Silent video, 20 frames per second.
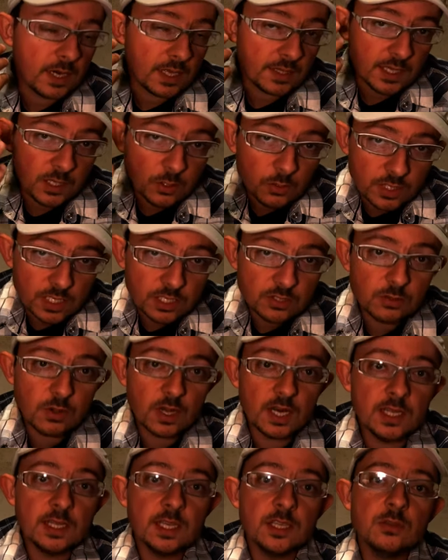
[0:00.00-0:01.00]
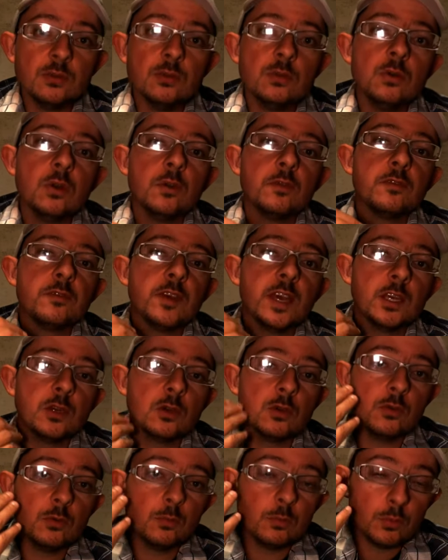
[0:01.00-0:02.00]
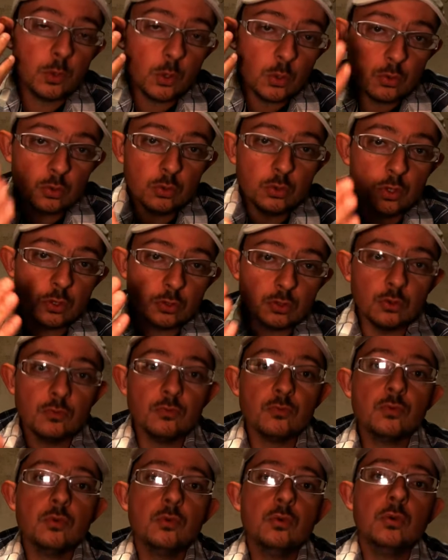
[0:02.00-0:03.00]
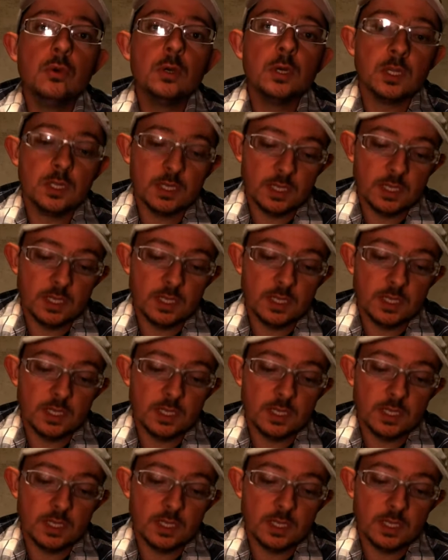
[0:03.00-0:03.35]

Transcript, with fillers: la déconnexion à la nature fait que beaucoup d'entre vous